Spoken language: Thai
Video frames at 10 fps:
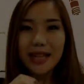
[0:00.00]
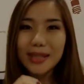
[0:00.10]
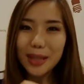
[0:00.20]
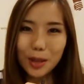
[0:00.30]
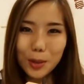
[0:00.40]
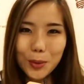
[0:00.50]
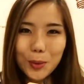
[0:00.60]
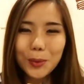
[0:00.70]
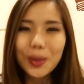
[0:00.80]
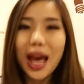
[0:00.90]

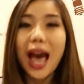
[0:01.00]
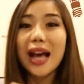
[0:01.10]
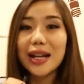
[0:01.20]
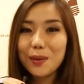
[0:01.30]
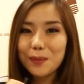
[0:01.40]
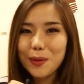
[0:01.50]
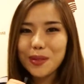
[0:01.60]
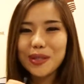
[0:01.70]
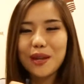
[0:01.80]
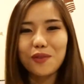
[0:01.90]
salut comment
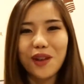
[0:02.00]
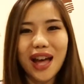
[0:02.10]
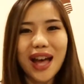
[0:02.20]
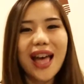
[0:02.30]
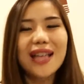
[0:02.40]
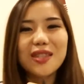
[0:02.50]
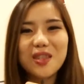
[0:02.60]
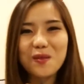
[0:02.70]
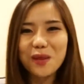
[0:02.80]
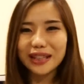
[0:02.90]
ça va
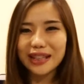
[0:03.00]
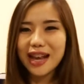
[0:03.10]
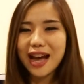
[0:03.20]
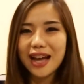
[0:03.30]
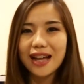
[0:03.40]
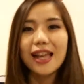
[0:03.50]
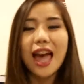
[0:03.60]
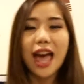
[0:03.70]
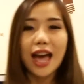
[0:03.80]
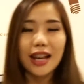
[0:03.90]
สวัสดีค่ะ
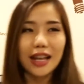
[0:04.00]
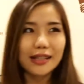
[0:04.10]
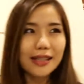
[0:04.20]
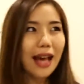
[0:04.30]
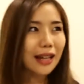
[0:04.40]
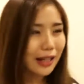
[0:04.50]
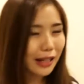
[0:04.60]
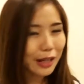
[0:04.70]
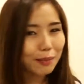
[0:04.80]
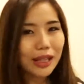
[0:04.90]
หลังจาก
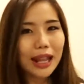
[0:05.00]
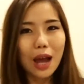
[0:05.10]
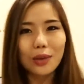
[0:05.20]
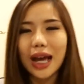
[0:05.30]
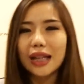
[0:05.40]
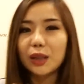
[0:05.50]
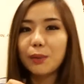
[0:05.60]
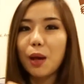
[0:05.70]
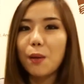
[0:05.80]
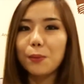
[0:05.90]
คลิปที่แล้วนะคะที่
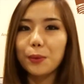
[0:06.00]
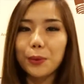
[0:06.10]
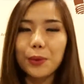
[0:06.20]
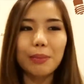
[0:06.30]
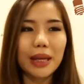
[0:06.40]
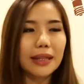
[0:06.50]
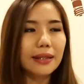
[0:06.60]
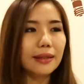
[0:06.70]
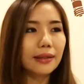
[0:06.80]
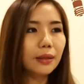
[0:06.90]
แพลพูดไป
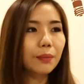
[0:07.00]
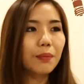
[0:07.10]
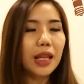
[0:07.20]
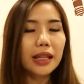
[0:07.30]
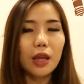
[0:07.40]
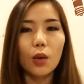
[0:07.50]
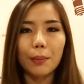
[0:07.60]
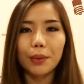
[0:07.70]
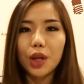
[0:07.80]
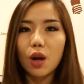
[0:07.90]
ถึงเกี่ยวกับ
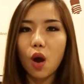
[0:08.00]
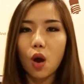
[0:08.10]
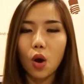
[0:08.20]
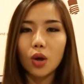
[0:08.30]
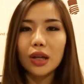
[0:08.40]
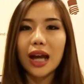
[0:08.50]
เรื่องของ